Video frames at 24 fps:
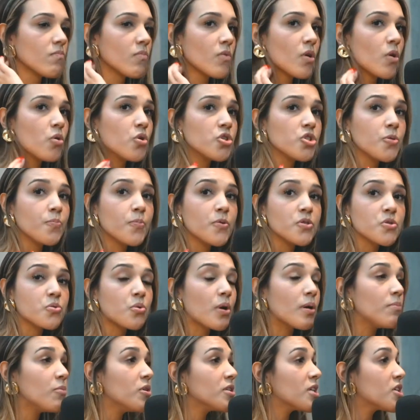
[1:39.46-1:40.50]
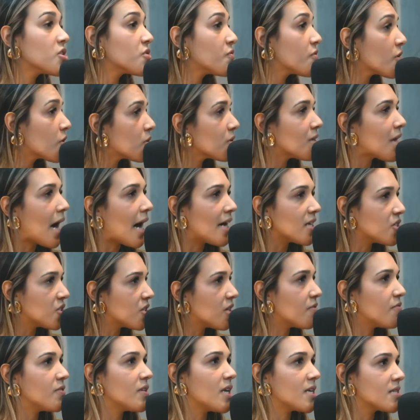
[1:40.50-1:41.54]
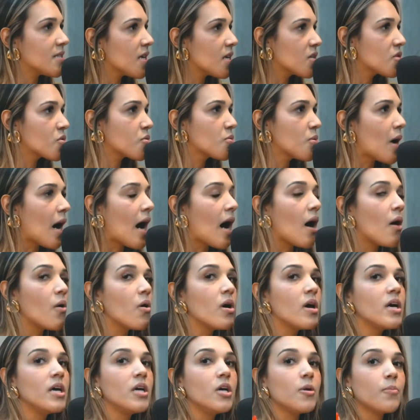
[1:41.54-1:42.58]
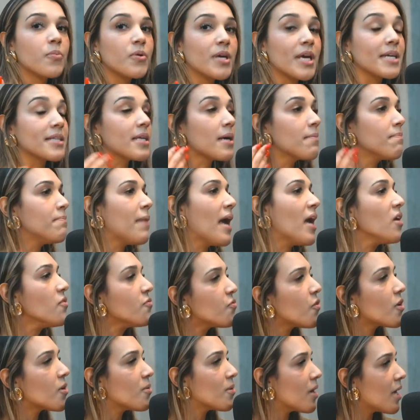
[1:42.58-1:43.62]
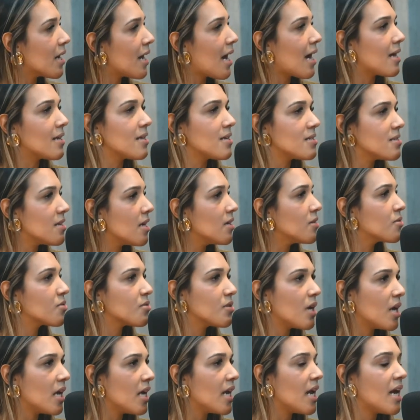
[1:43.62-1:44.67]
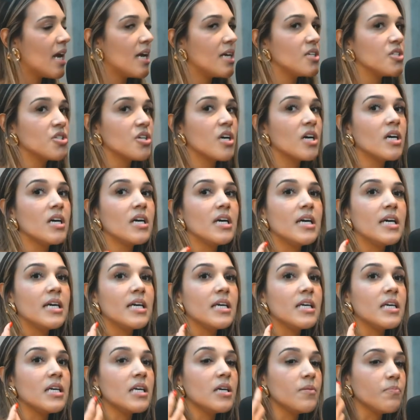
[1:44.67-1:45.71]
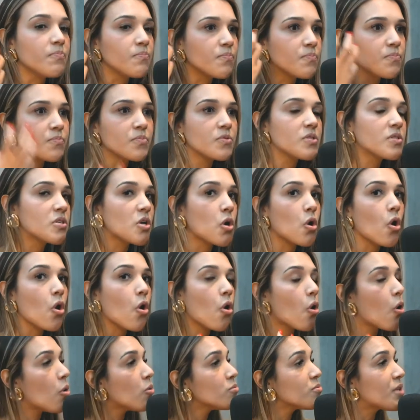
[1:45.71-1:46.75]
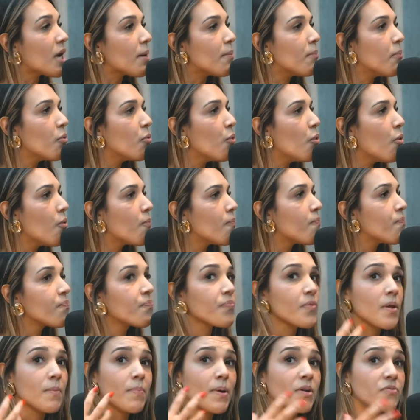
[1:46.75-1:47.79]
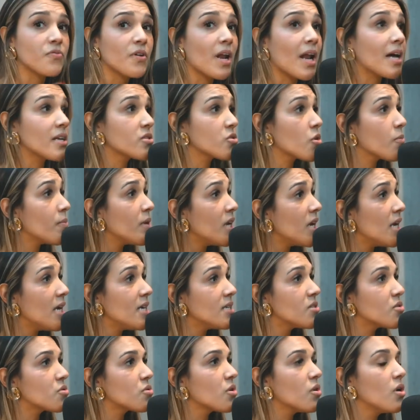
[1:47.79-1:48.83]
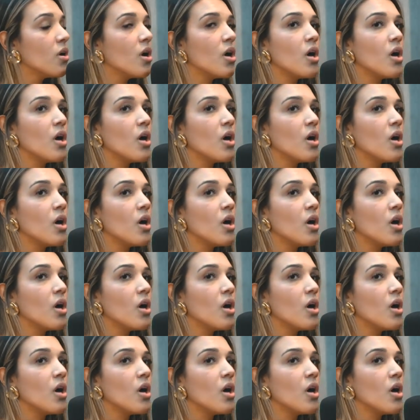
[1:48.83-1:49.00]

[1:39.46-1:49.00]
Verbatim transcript: hoje possuem muita dificuldade na vida sexual, porque uhum. também foram criadas dentro da igreja e se colocou um tabu para falar sobre isso,